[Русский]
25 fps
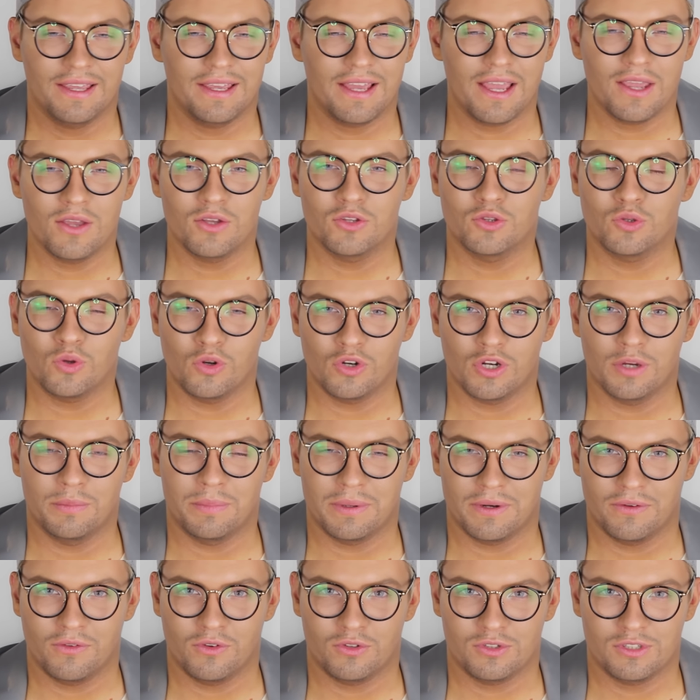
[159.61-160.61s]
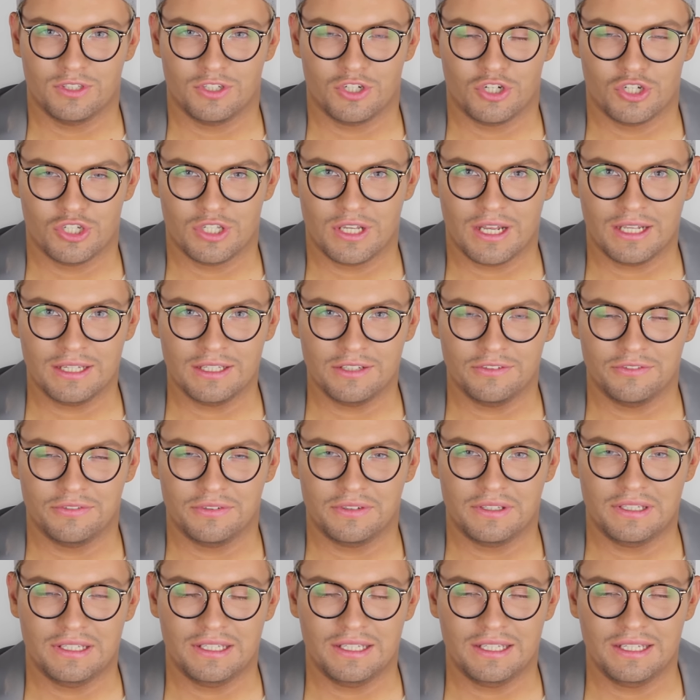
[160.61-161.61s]
Я ее только привез из
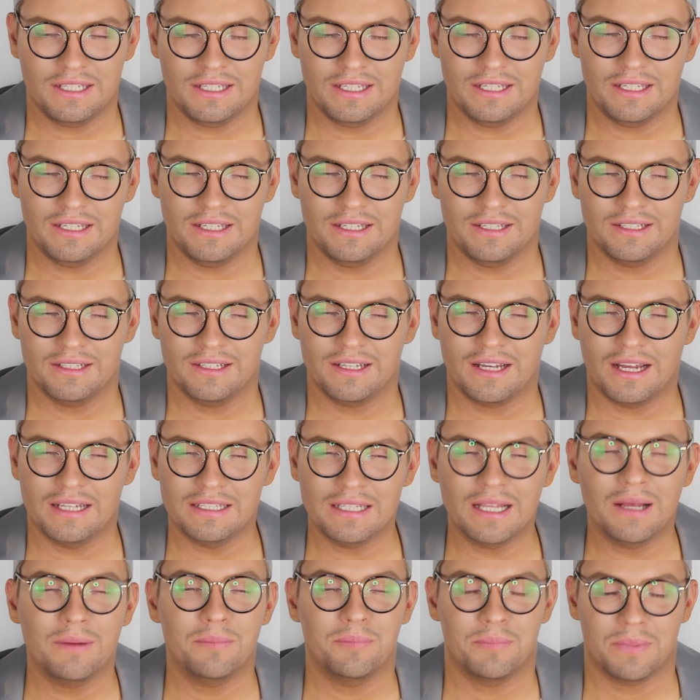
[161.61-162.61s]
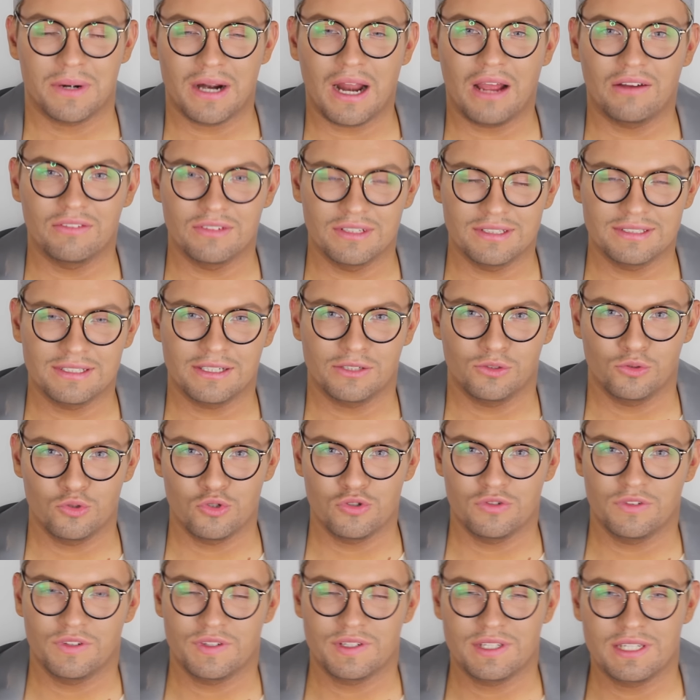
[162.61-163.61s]
Штатов, и она, правда,
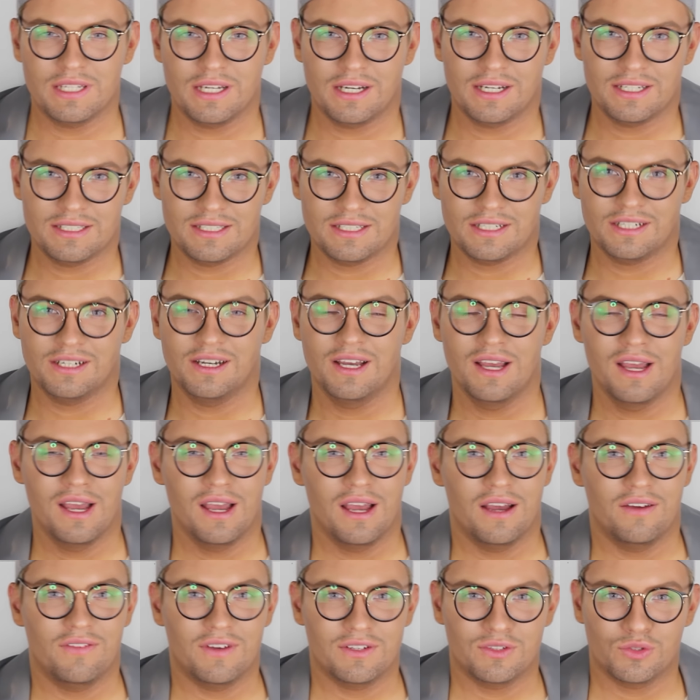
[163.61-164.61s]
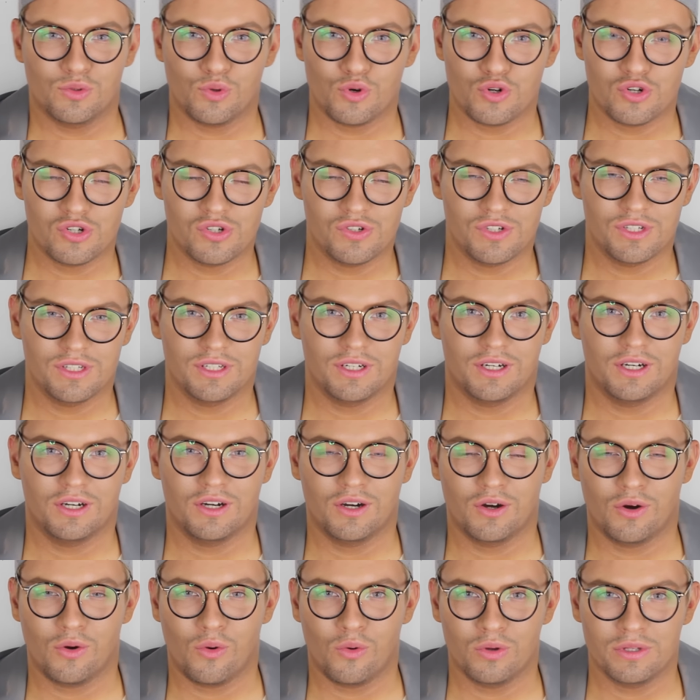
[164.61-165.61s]
заслуживает всех этих
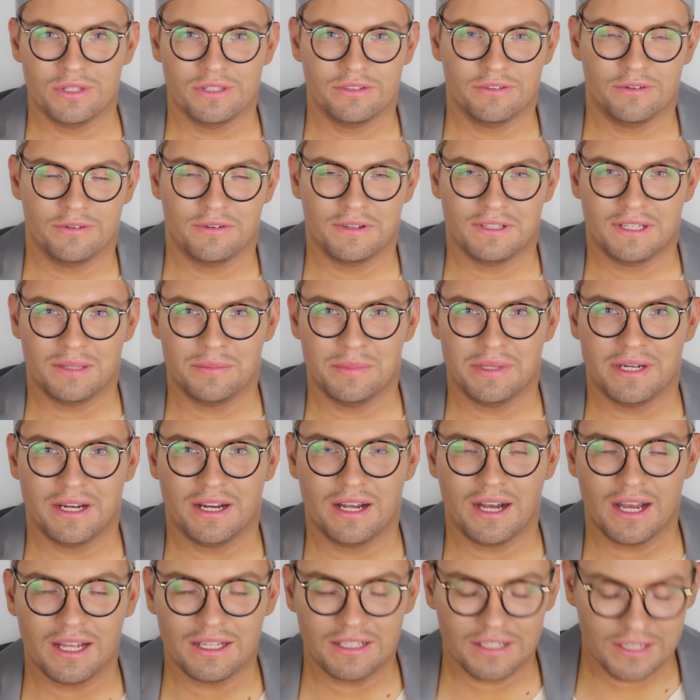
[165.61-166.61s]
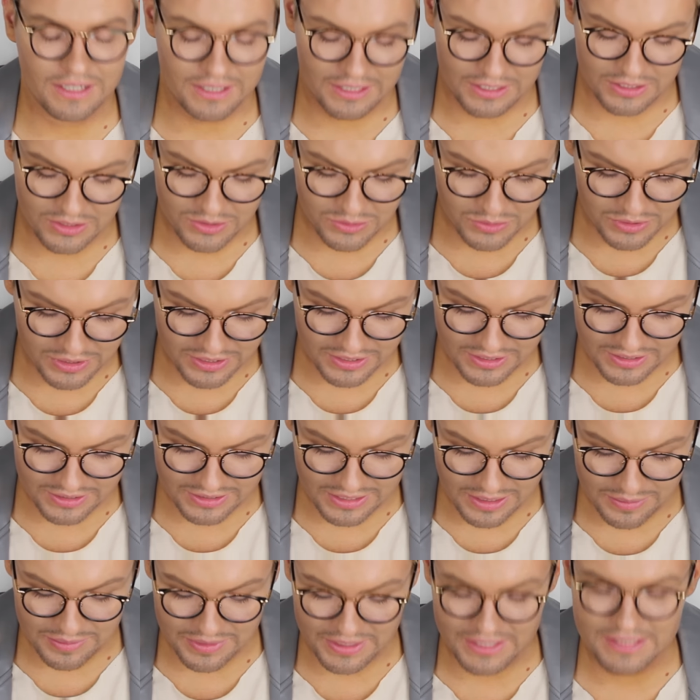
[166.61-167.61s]
восторженных отзывов от американок, которые
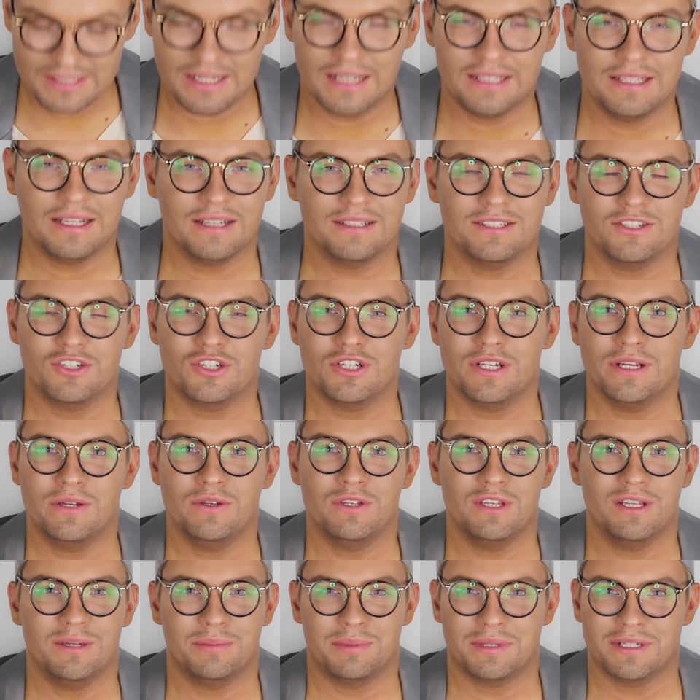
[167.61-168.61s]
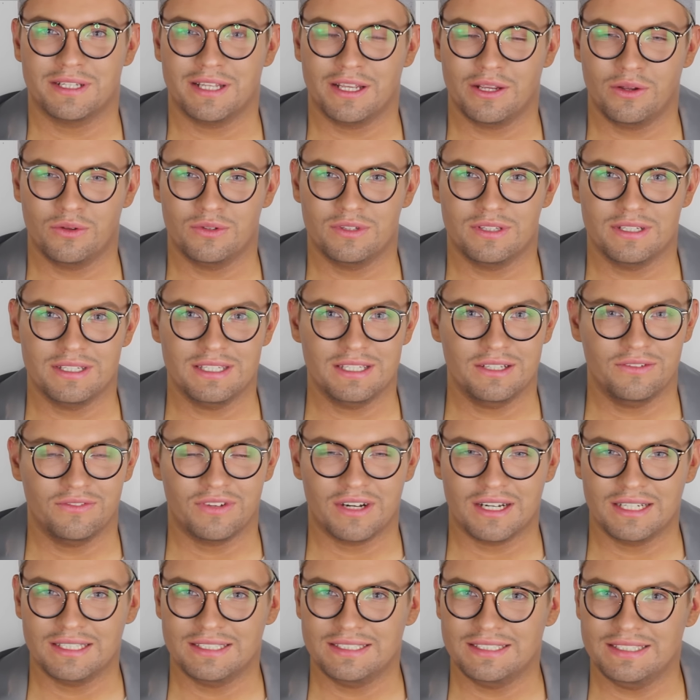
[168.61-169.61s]
там есть. Она, к сожалению, не продается ни
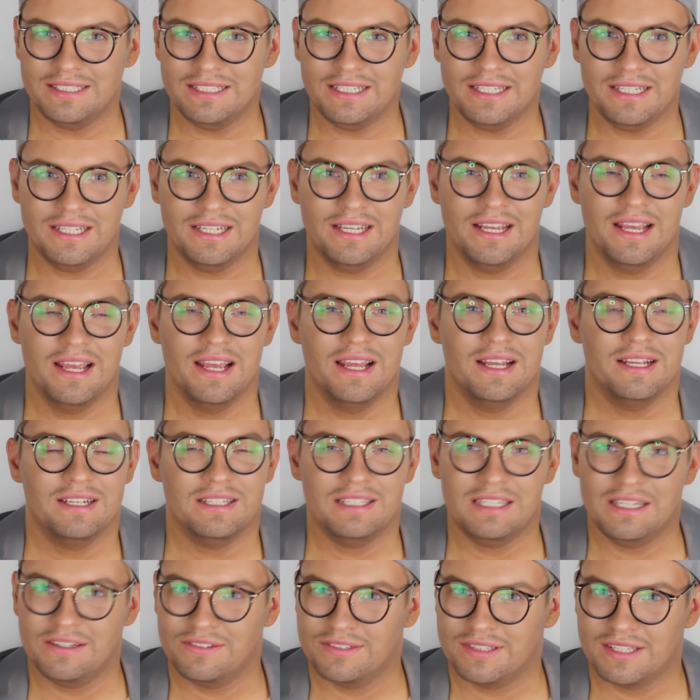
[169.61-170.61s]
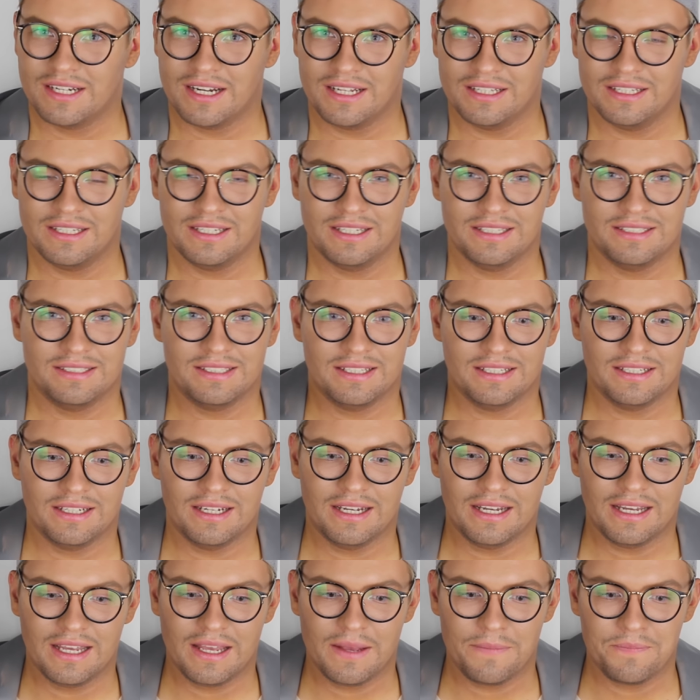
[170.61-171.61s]
в России, ни в странах
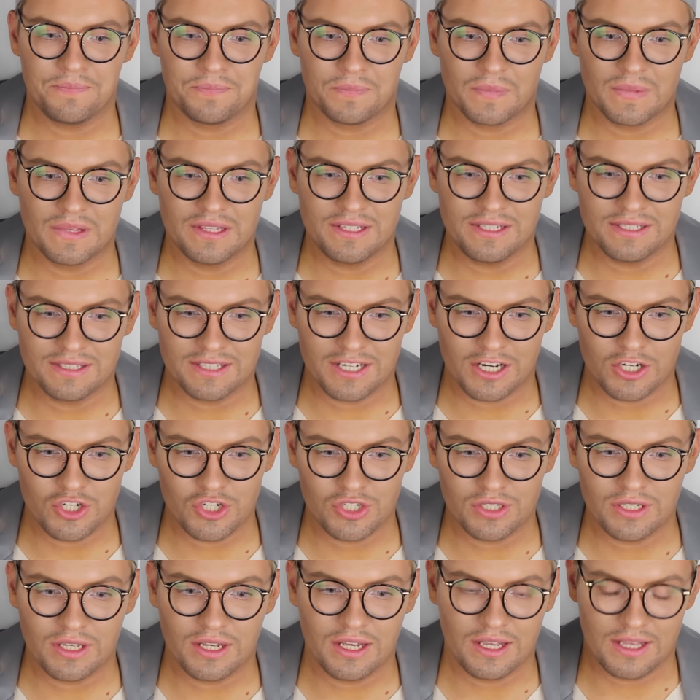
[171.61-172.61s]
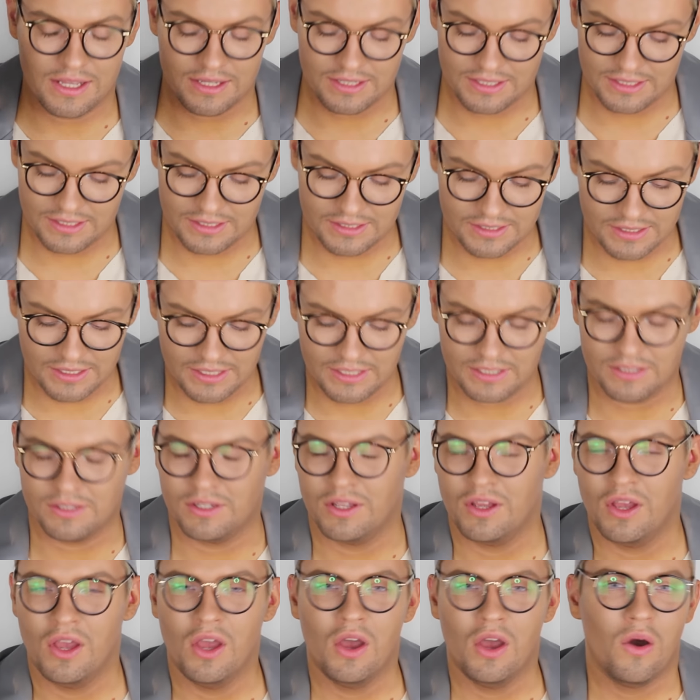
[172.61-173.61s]
СНГ. Нитроджина Healthy Skin.
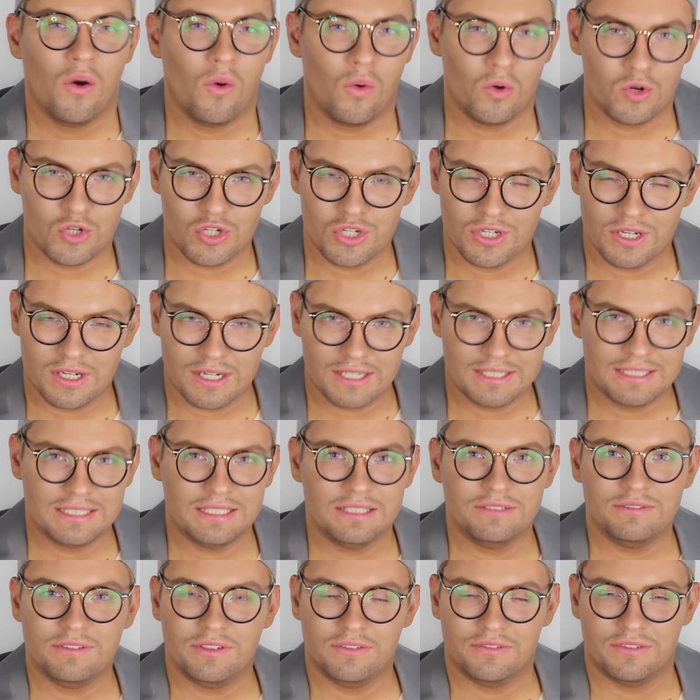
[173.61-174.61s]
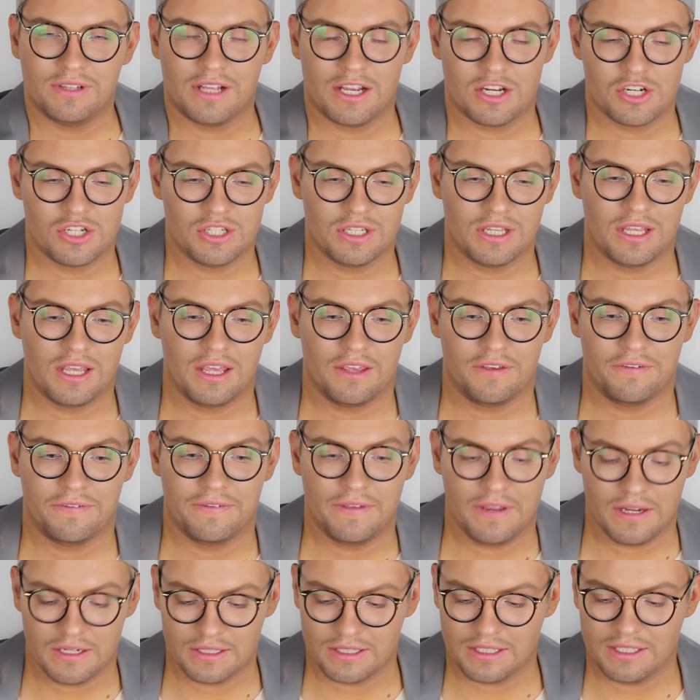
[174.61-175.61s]
Очень красивый влажный
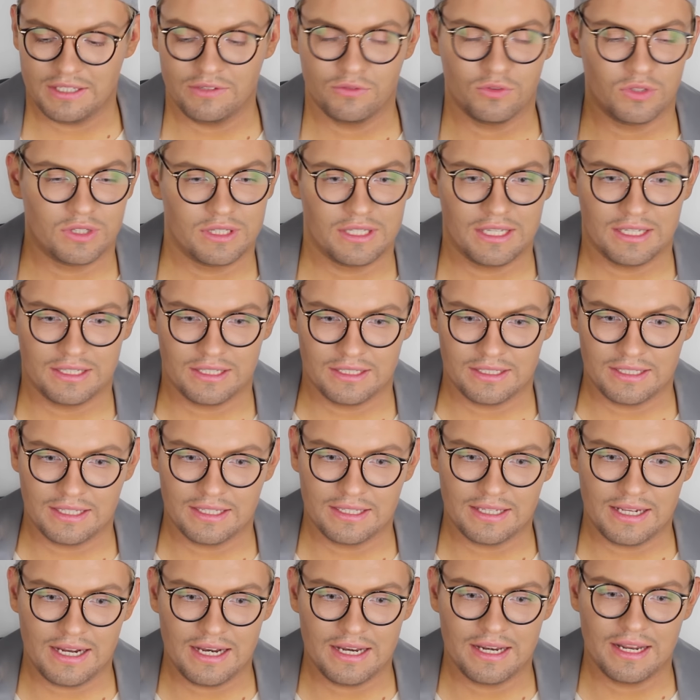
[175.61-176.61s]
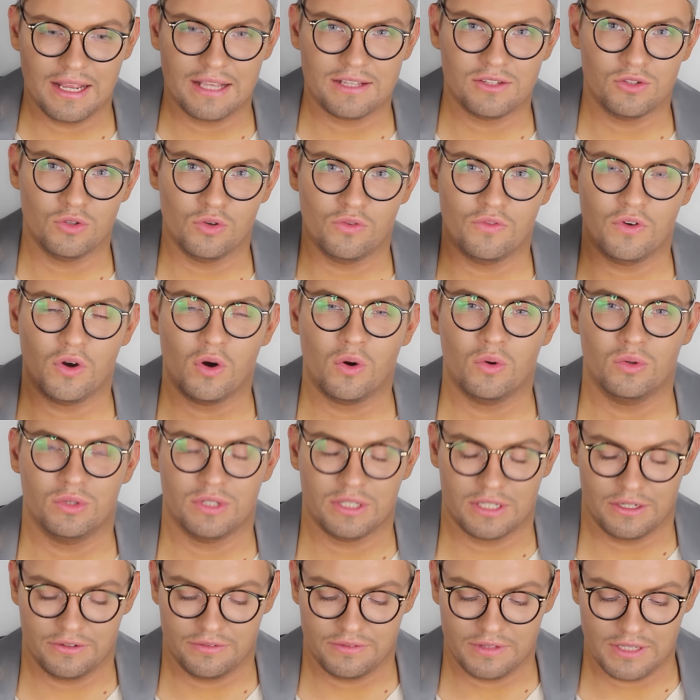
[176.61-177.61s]
эффект, и вот эта тональная основа
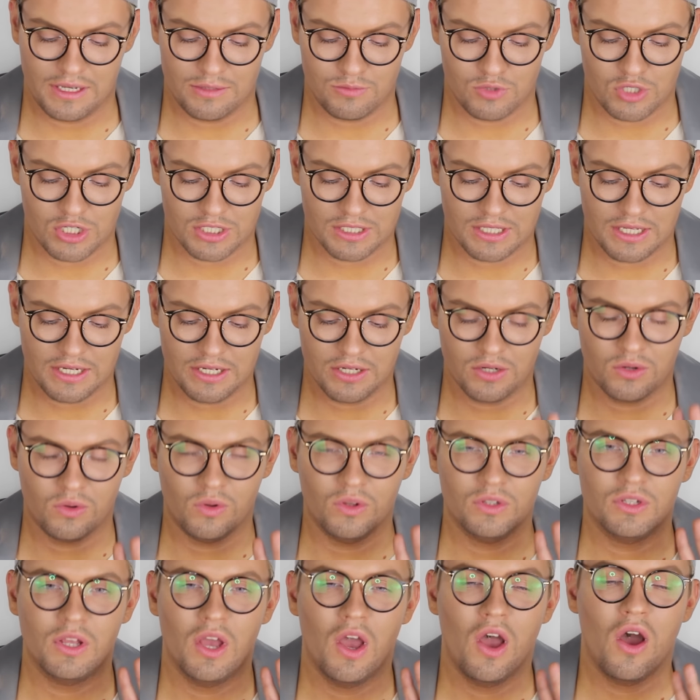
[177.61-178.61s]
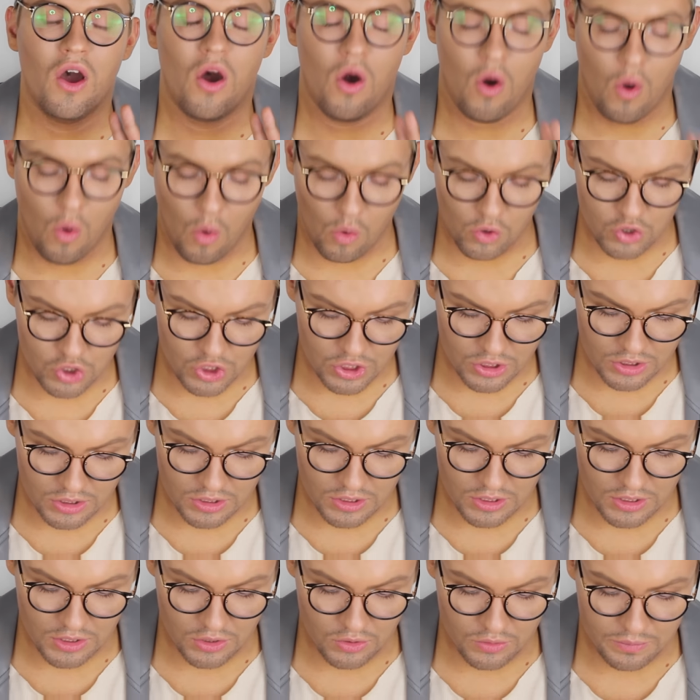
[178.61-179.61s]
от Oriflame Jordani Gold очень
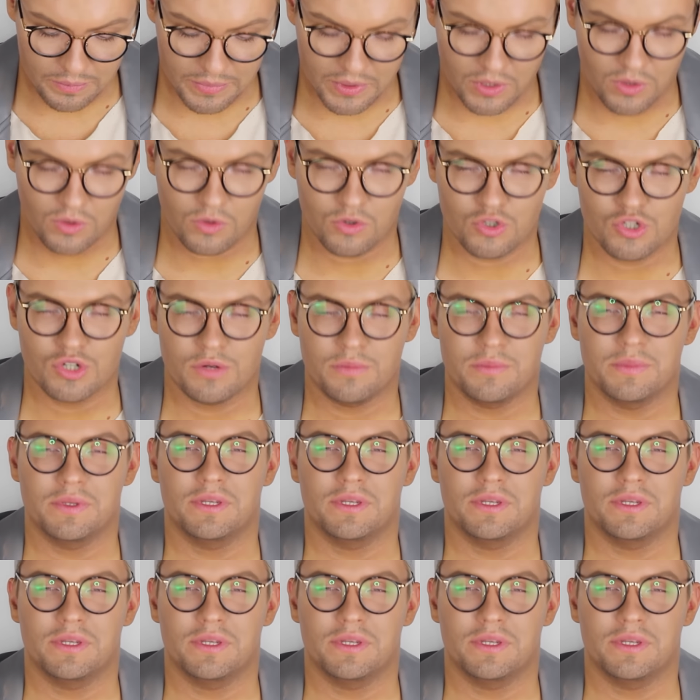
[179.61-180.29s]
на нее похожа.